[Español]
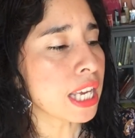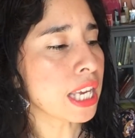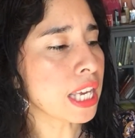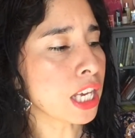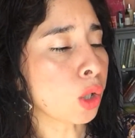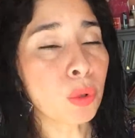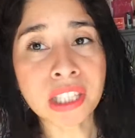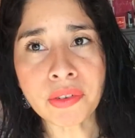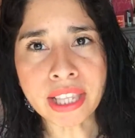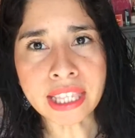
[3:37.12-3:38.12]
Y como
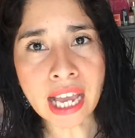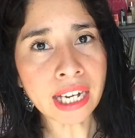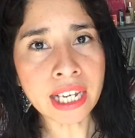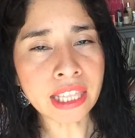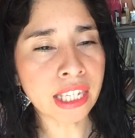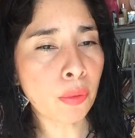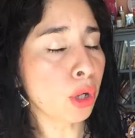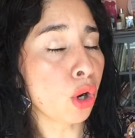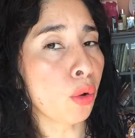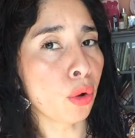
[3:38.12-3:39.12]
estaba en Target, dije,
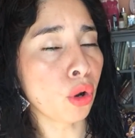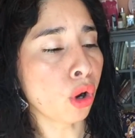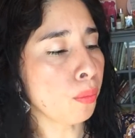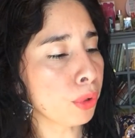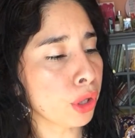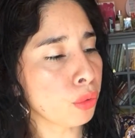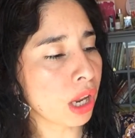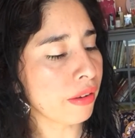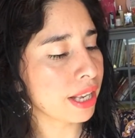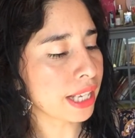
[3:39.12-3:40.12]
bueno, lo, compro de
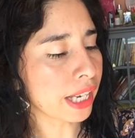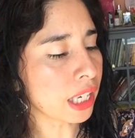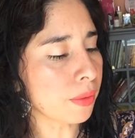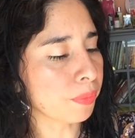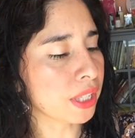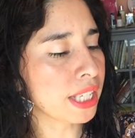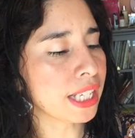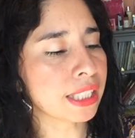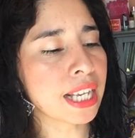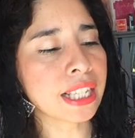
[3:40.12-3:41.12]
una vez aquí. Y
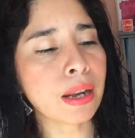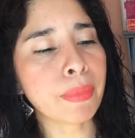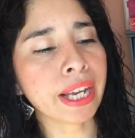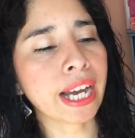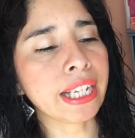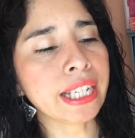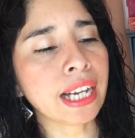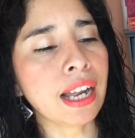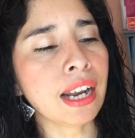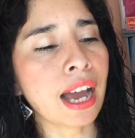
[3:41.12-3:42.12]
este es el
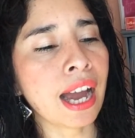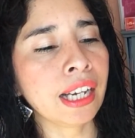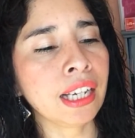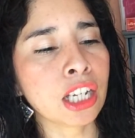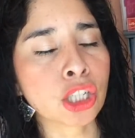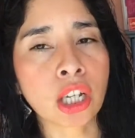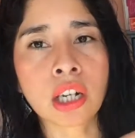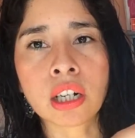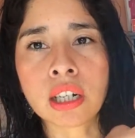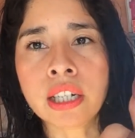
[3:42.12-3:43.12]
Mechanical Eyelash
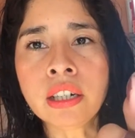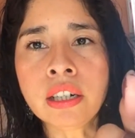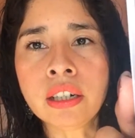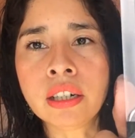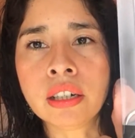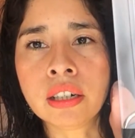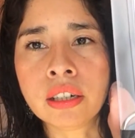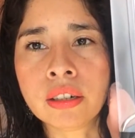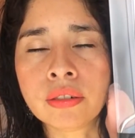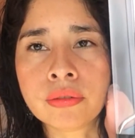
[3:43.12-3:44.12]
Curler.
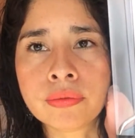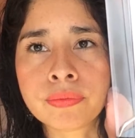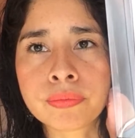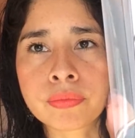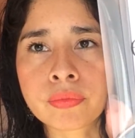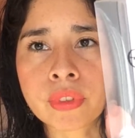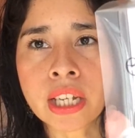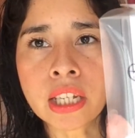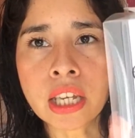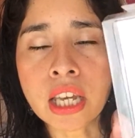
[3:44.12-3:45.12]

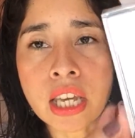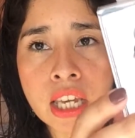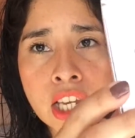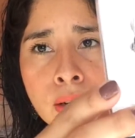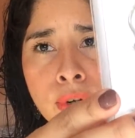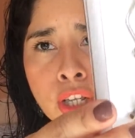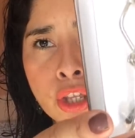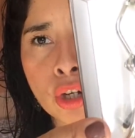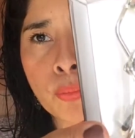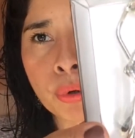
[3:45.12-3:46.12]
Okay. Y como les
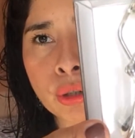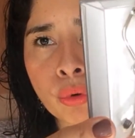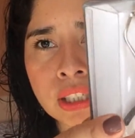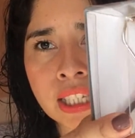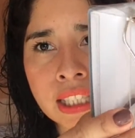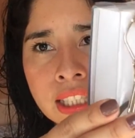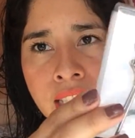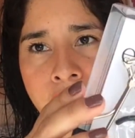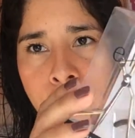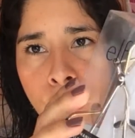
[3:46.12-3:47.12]
digo, pues cuesta
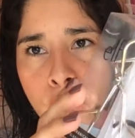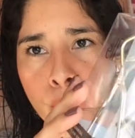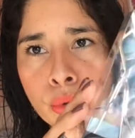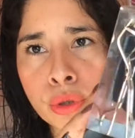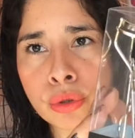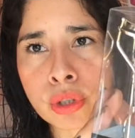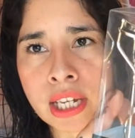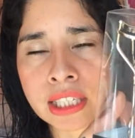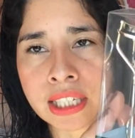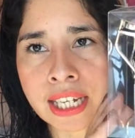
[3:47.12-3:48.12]
3 dolarucos,
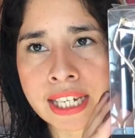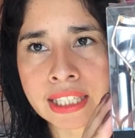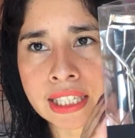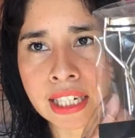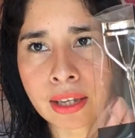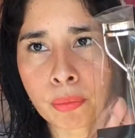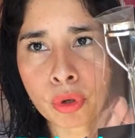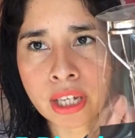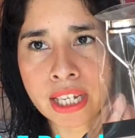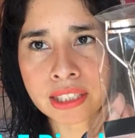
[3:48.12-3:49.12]
así que este es el que
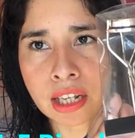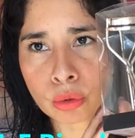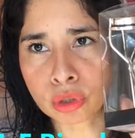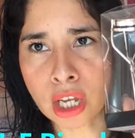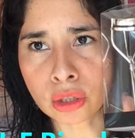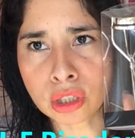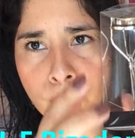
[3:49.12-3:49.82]
voy a estar usando.